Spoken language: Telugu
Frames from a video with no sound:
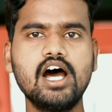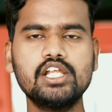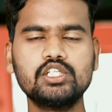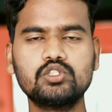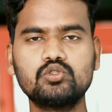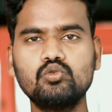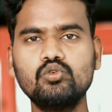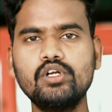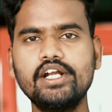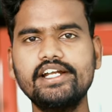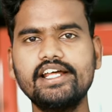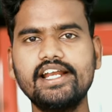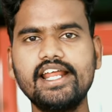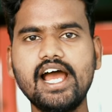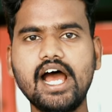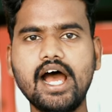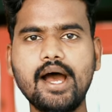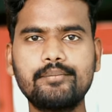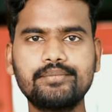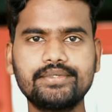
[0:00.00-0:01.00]
ఆ స్టూడెంట్
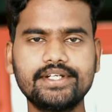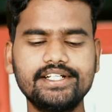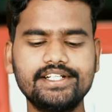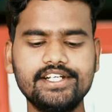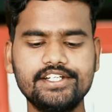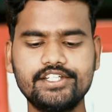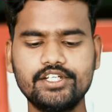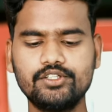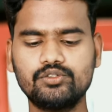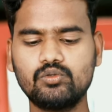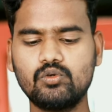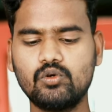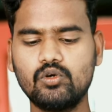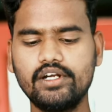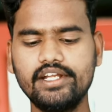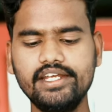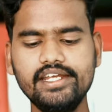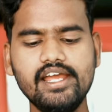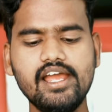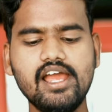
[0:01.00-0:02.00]
అనే ఆప్షన్ క్లిక్
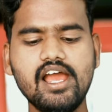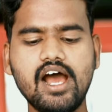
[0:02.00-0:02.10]
చేసుకోండి